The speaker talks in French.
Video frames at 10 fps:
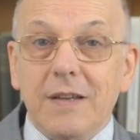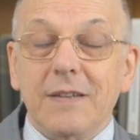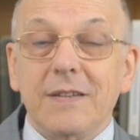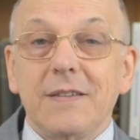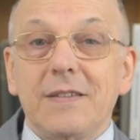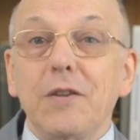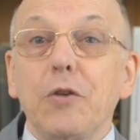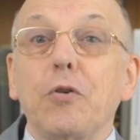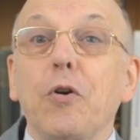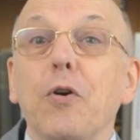euh, c'est
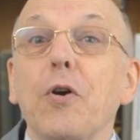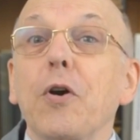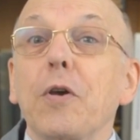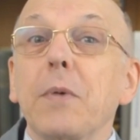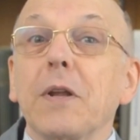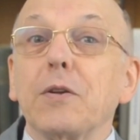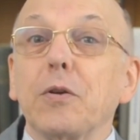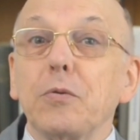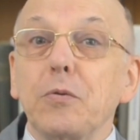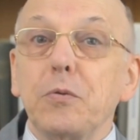notre orgueil, bien
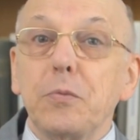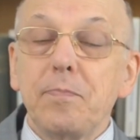entendu.